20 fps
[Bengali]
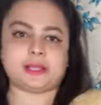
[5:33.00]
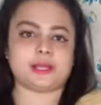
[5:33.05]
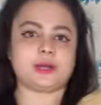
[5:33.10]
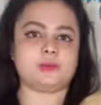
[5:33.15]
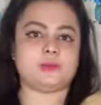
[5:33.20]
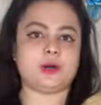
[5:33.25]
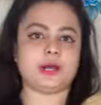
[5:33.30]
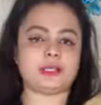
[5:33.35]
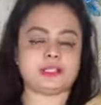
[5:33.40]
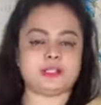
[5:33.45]

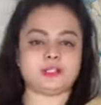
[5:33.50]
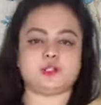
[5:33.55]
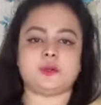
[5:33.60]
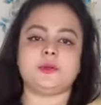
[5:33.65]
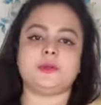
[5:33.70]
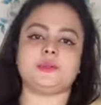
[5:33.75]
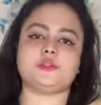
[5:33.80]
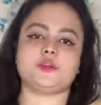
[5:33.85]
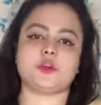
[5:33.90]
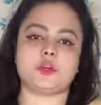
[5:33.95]
দেখাবো আচ্ছা
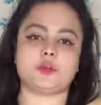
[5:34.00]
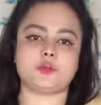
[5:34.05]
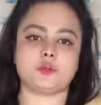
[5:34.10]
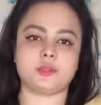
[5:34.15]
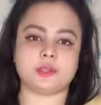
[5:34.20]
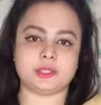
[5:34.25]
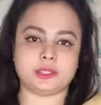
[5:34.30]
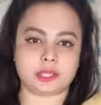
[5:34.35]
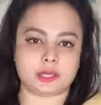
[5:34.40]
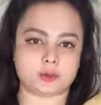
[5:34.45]
সবাই জয়েন
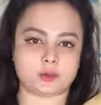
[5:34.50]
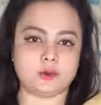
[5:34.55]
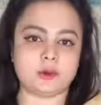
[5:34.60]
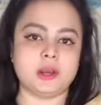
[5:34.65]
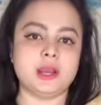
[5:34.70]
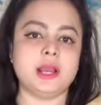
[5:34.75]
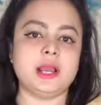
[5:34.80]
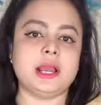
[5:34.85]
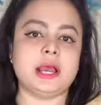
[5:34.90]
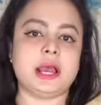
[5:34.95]
হতে থাকুক
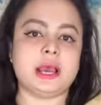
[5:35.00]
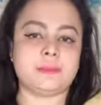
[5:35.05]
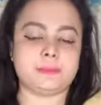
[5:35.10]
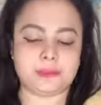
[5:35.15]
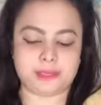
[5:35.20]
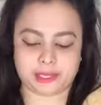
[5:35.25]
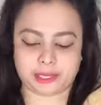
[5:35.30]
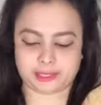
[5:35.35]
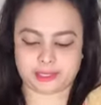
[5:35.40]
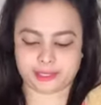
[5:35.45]

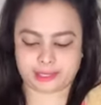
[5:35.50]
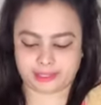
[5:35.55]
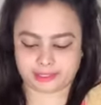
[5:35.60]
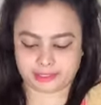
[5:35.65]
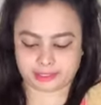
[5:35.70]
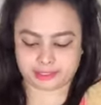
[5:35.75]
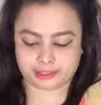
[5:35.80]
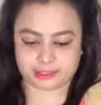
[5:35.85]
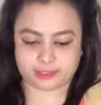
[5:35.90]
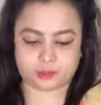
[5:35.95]
আমি আগে
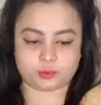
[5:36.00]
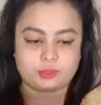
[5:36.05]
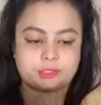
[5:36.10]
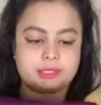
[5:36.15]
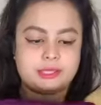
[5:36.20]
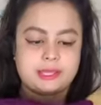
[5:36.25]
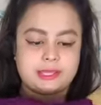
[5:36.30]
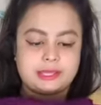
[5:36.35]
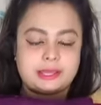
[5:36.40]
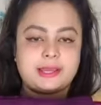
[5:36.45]
একটা একটা
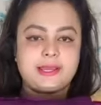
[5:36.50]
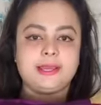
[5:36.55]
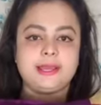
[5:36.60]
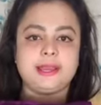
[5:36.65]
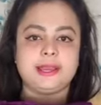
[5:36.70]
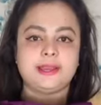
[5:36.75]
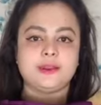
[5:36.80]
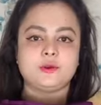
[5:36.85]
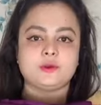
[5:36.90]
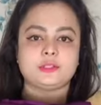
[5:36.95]
করে দেখাই
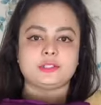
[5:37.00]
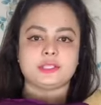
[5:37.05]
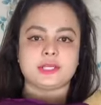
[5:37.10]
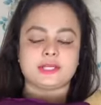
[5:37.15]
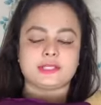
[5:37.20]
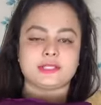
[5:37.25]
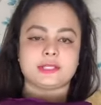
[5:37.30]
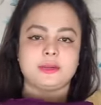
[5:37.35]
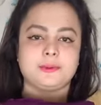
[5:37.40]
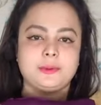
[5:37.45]
এই হচ্ছে
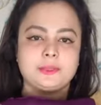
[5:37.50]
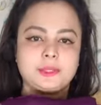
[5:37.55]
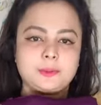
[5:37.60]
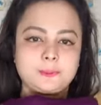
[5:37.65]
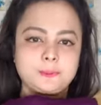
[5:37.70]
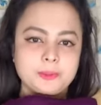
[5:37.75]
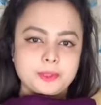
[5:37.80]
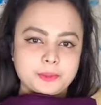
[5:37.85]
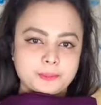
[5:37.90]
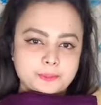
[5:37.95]
আজকে
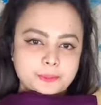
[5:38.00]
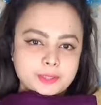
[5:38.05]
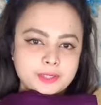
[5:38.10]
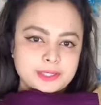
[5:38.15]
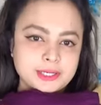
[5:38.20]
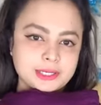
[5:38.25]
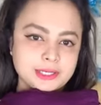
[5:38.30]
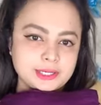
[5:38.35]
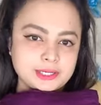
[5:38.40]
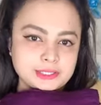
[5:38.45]
আমাদের পার্পল
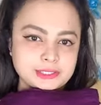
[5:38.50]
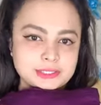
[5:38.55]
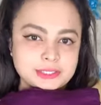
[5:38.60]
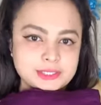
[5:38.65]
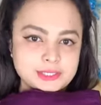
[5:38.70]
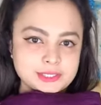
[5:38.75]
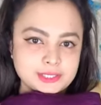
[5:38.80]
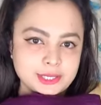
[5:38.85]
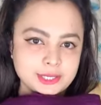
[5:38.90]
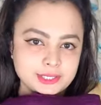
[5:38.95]
কালার
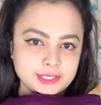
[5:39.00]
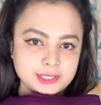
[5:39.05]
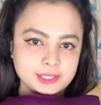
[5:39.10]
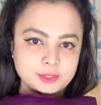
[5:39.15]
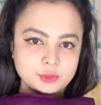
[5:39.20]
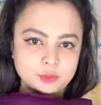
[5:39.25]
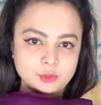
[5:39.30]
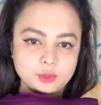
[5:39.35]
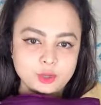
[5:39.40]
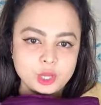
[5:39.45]
ড্রেসটা এটা
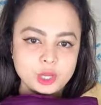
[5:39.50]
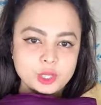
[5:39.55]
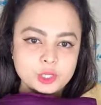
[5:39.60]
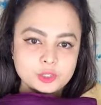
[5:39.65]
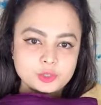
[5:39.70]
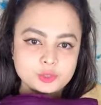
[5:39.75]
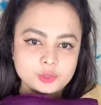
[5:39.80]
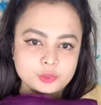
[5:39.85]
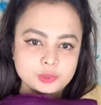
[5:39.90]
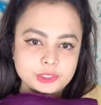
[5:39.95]
কিন্তু
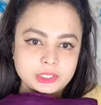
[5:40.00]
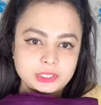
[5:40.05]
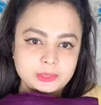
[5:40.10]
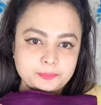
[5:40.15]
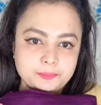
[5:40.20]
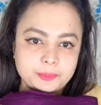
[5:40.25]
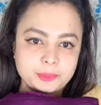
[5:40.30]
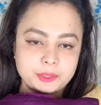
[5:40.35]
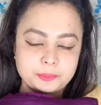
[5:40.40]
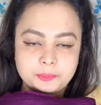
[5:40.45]

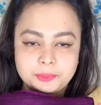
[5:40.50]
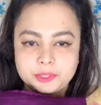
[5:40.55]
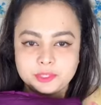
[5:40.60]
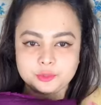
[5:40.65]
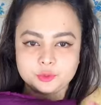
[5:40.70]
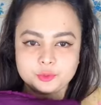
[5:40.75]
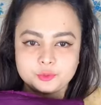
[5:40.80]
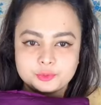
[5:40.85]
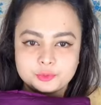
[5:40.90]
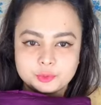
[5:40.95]
টোটালি পার্পল
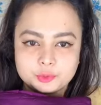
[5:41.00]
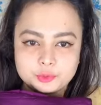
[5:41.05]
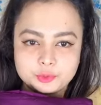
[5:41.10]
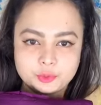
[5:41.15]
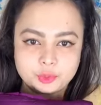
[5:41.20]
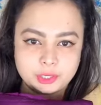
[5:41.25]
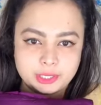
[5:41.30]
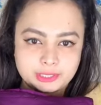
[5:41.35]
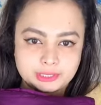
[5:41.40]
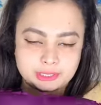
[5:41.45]
খুব
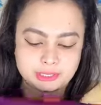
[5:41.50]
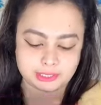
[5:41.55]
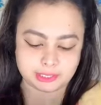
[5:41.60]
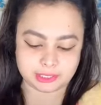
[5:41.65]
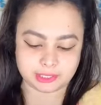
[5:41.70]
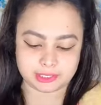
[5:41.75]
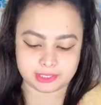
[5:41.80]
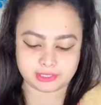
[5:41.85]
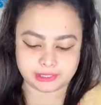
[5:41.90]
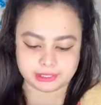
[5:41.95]
সুন্দর একটা
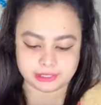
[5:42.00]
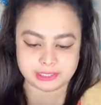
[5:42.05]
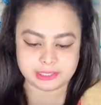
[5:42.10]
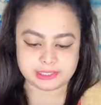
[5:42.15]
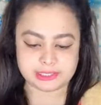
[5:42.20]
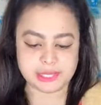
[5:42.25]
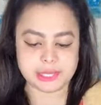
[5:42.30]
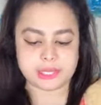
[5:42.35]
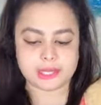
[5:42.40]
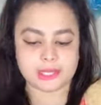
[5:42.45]
কালার
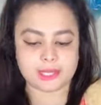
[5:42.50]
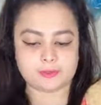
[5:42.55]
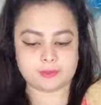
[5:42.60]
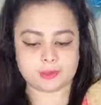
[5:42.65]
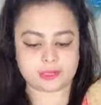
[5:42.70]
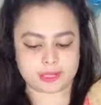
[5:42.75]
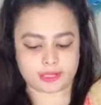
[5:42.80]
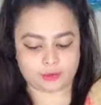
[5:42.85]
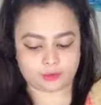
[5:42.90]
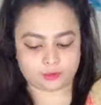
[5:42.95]
ড্রেস
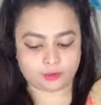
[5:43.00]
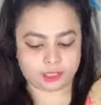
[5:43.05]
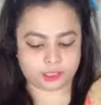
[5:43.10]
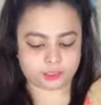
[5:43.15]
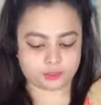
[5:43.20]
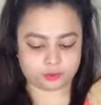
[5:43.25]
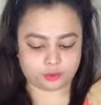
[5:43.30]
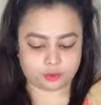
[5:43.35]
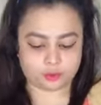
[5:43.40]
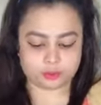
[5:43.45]
এবং এগুলা
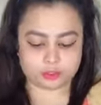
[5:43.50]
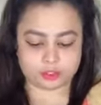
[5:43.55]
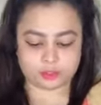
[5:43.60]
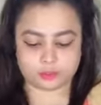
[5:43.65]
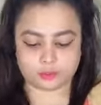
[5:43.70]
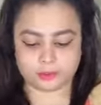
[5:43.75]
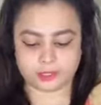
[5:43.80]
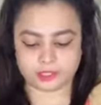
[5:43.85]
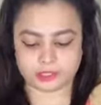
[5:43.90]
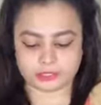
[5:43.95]
কিন্তু হচ্ছে
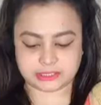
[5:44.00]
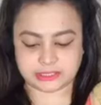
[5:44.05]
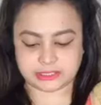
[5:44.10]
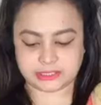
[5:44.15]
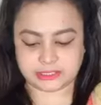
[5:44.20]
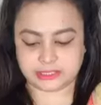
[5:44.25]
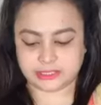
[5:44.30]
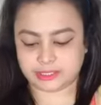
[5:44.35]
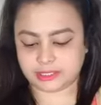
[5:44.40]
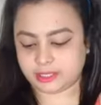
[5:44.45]
তোমার
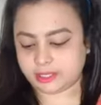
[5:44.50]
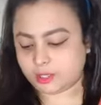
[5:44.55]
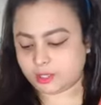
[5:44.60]
চিনি